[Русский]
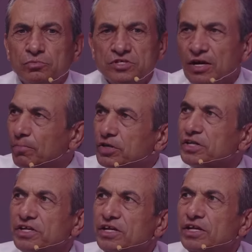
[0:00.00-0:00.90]
в том числе о
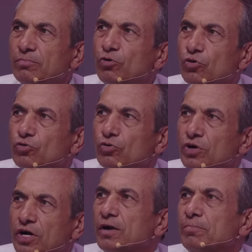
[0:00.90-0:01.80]
поклонении
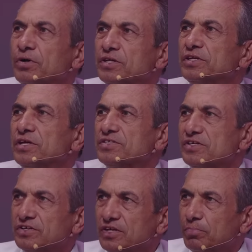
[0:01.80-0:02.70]
Богу, как
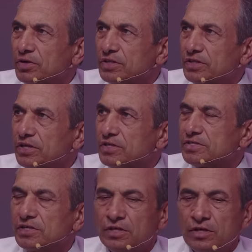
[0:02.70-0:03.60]
поклоняться, где
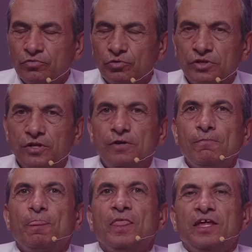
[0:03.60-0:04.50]
поклоняться. Вот.
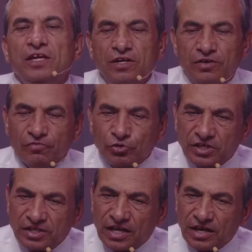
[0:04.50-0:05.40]
И
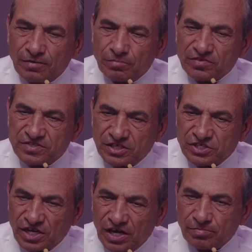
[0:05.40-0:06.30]
вот когда мы
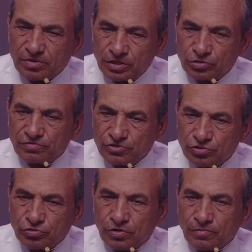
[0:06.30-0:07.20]
встречаем это
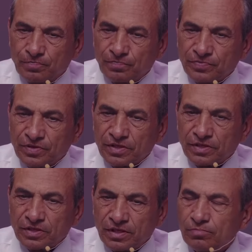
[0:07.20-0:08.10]
все,
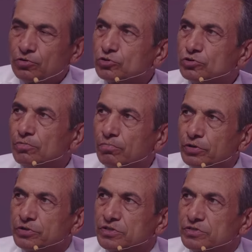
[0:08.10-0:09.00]
нам нужно
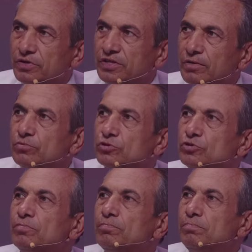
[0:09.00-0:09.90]
бодрствовать, нам
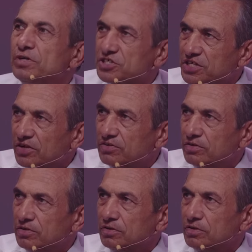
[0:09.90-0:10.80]
нужно
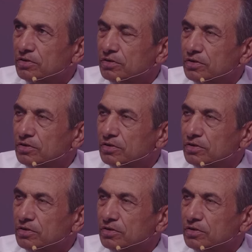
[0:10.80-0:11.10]
бежать.